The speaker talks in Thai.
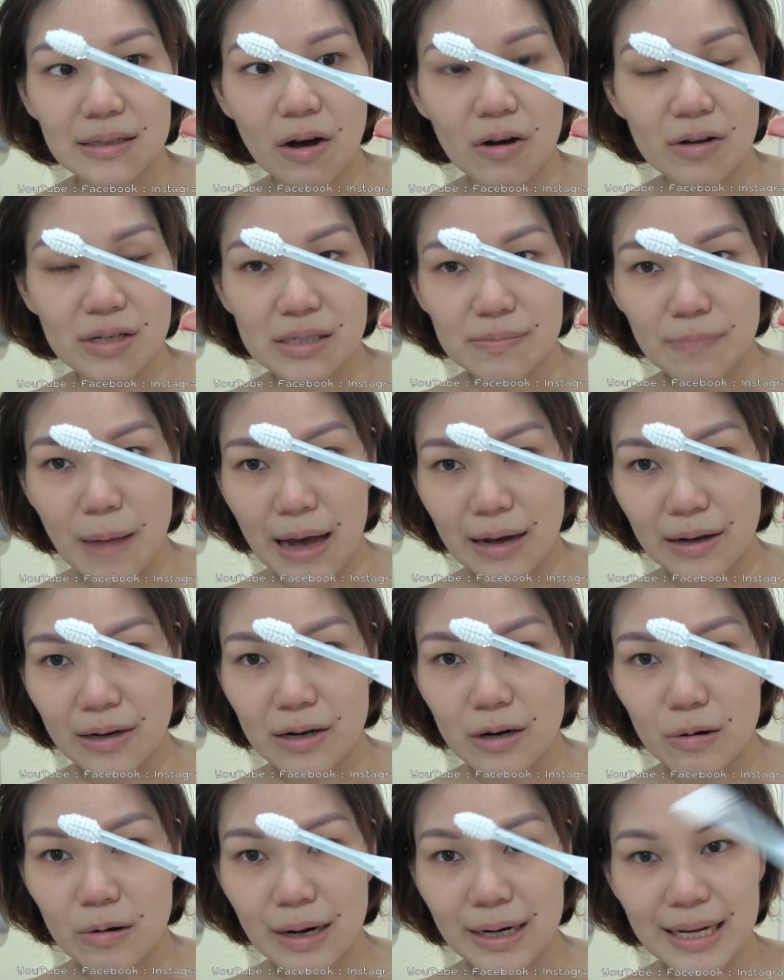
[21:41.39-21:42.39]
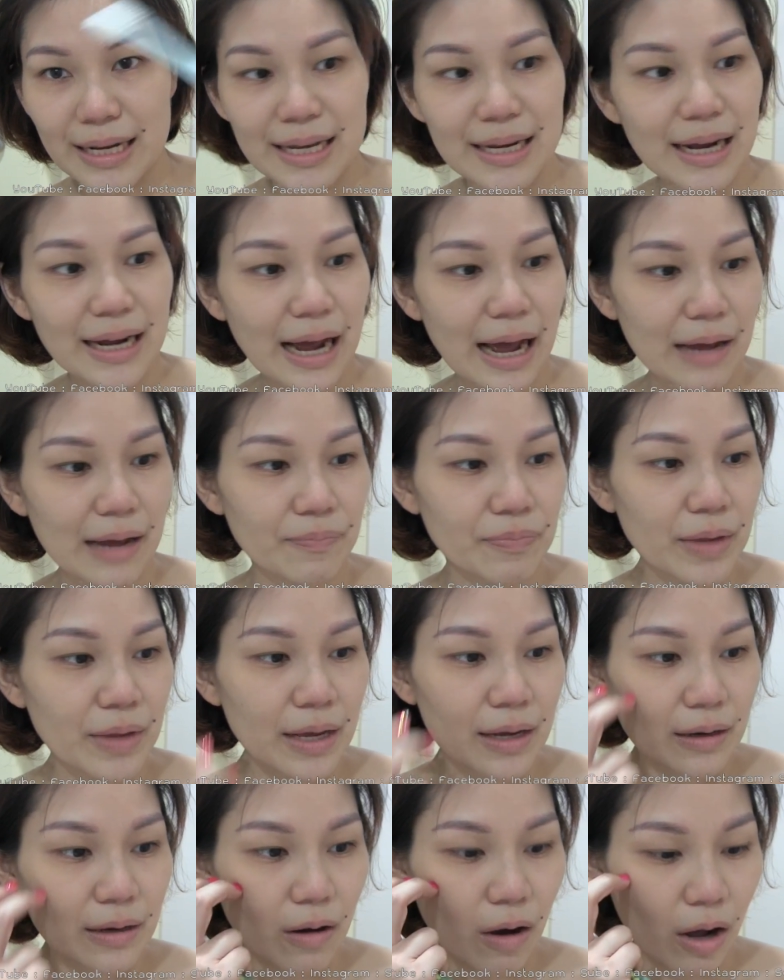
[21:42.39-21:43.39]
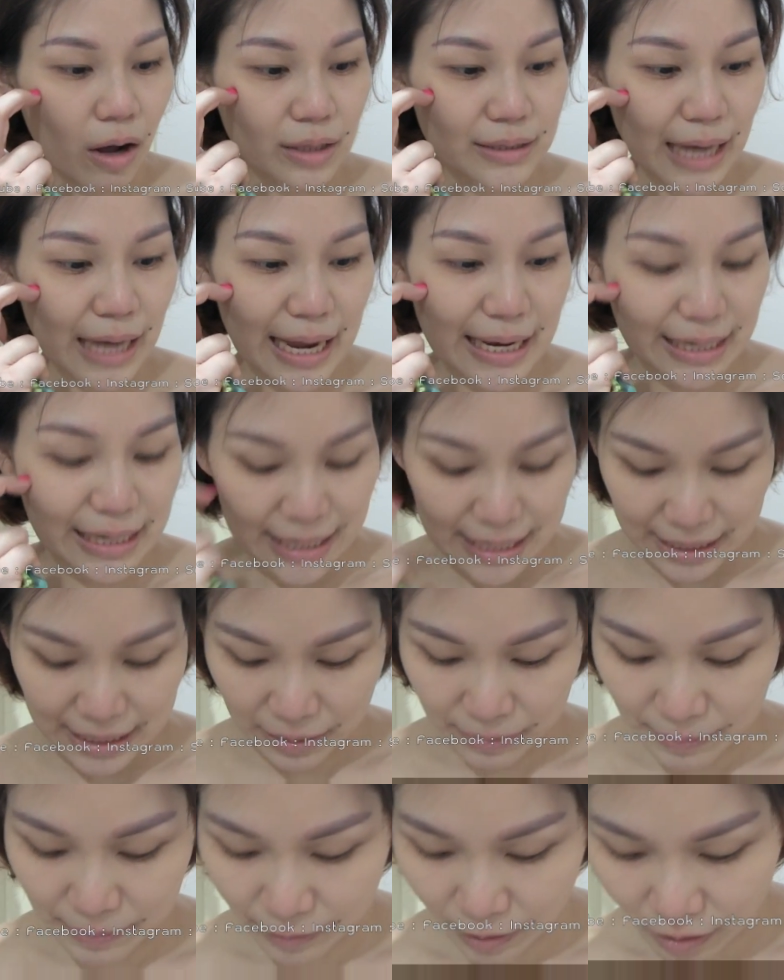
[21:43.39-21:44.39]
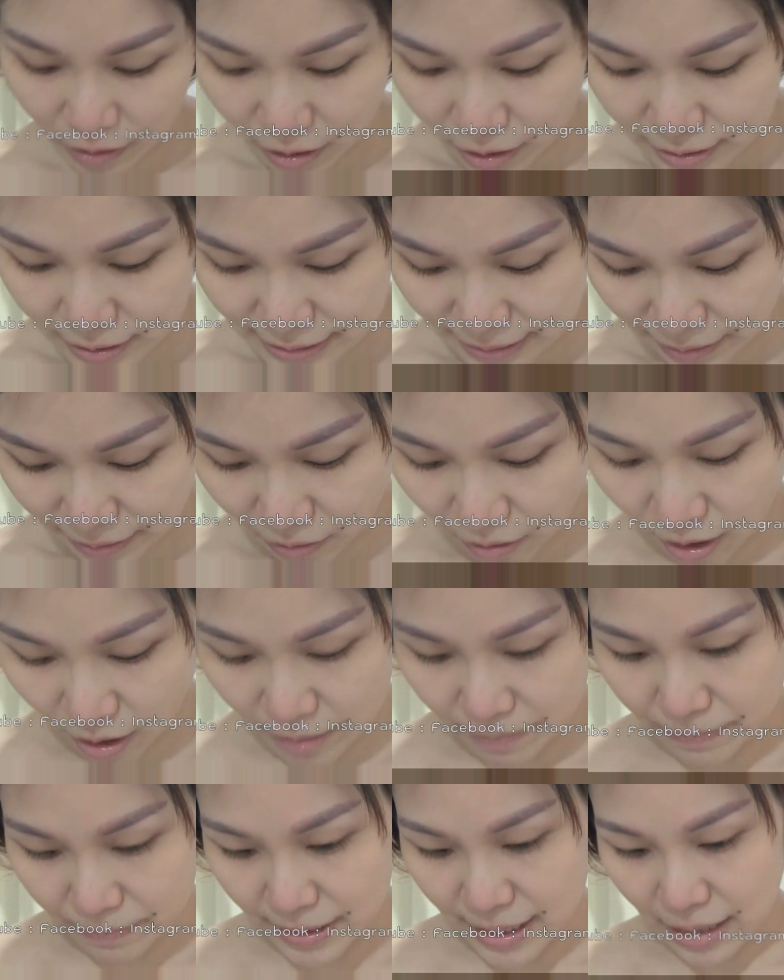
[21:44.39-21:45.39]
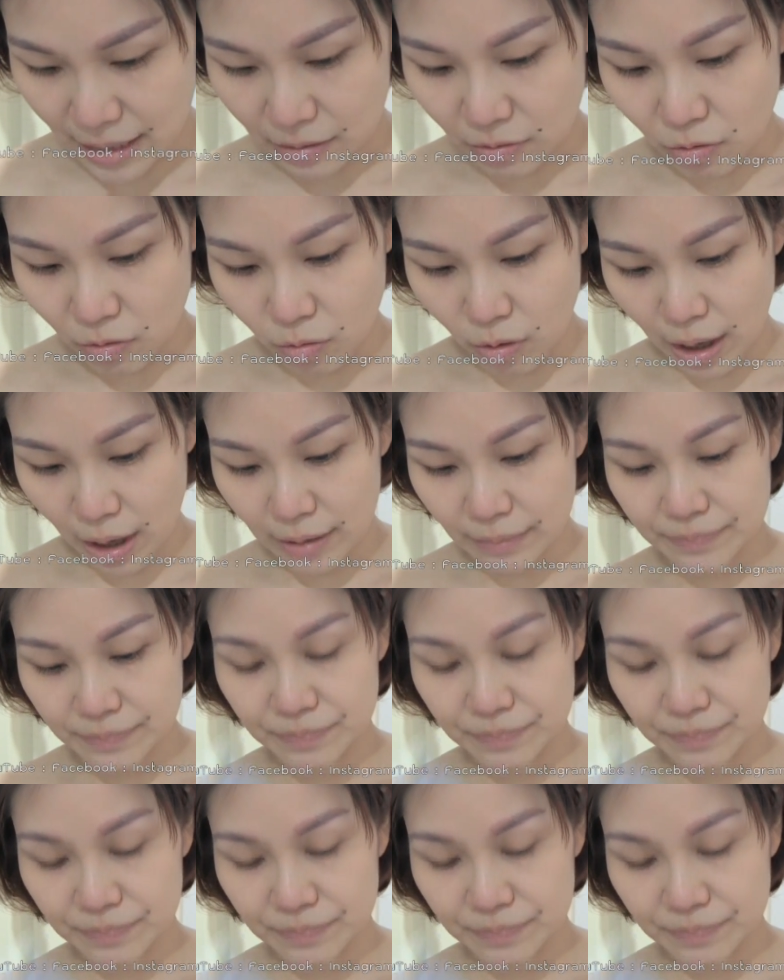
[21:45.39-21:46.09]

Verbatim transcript: ของ Sparkle อันนี้นะคะ ก็ใช้ดีแล้วพิมพ์ก็จะคอยเปลี่ยนหัว